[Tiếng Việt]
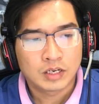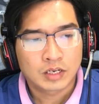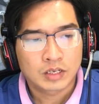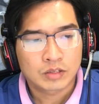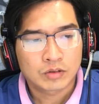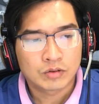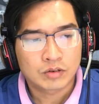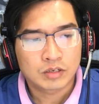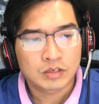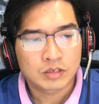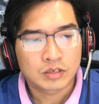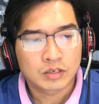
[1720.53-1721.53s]
Chỉ trong một
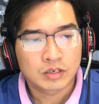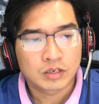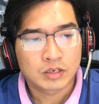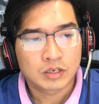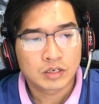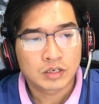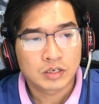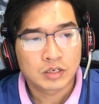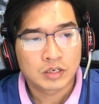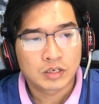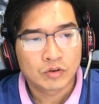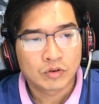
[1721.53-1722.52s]
khoảnh khắc hắn đã ở
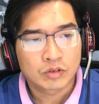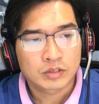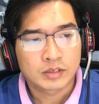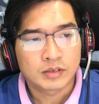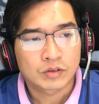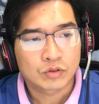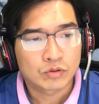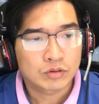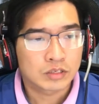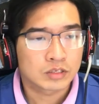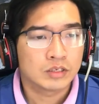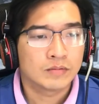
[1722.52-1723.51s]
đây. Dù
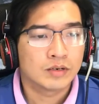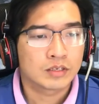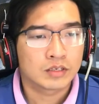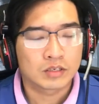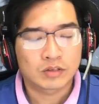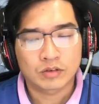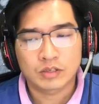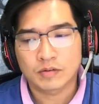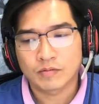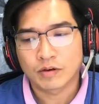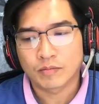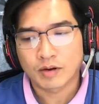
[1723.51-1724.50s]
rằng đường từ nhà
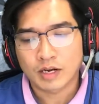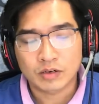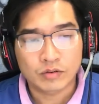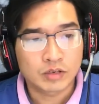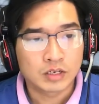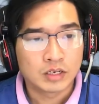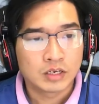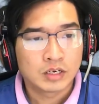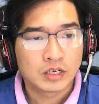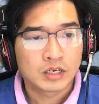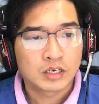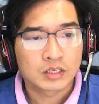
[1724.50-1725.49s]
ông Pi đến trạm
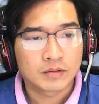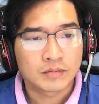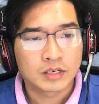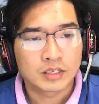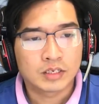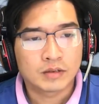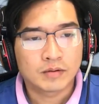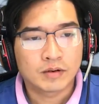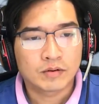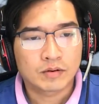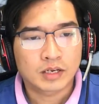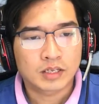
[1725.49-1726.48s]
xá không quá
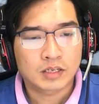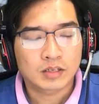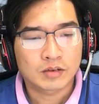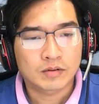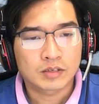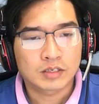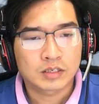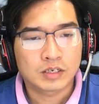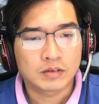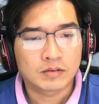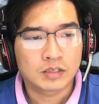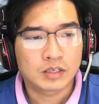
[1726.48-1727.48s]
xa, nhưng
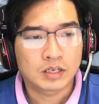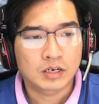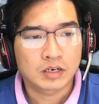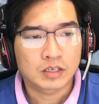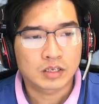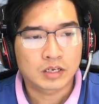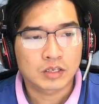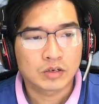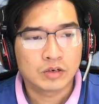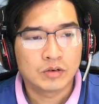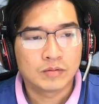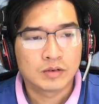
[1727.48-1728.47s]
người bình thường không
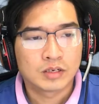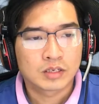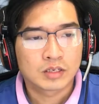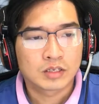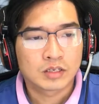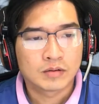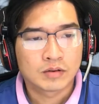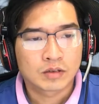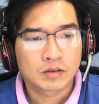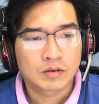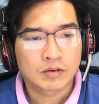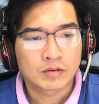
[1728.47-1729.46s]
thể dịch chuyển tức
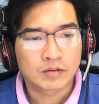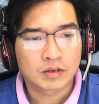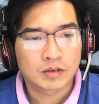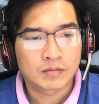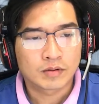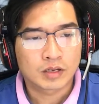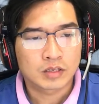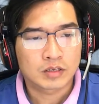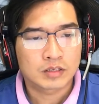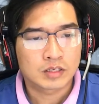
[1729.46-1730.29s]
thời nhanh đến thế.